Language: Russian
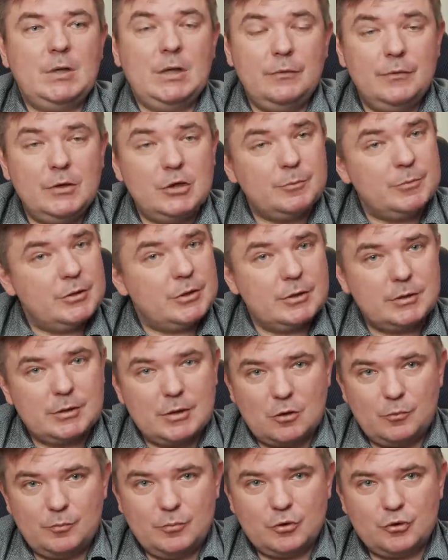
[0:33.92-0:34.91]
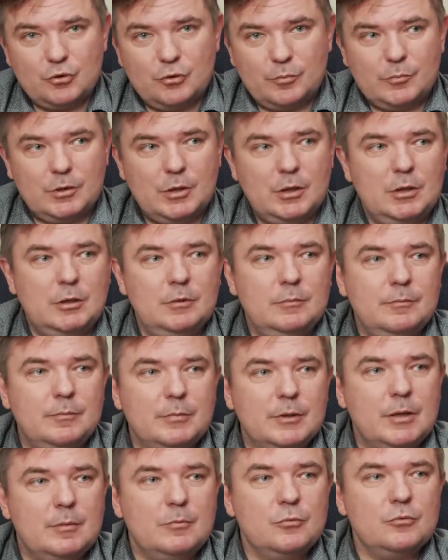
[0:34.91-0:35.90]
Недвижимости за рубежом, да,
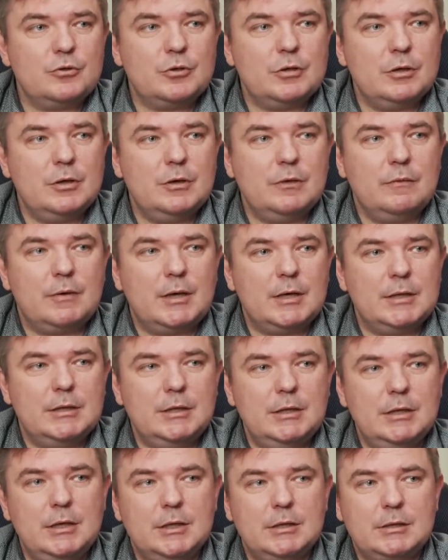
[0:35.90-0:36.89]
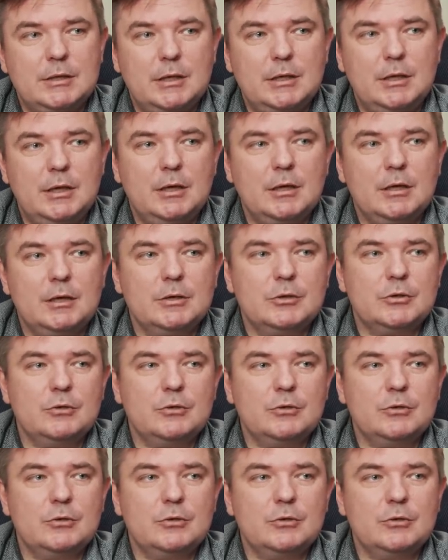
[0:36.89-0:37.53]
потому что в России есть отдельная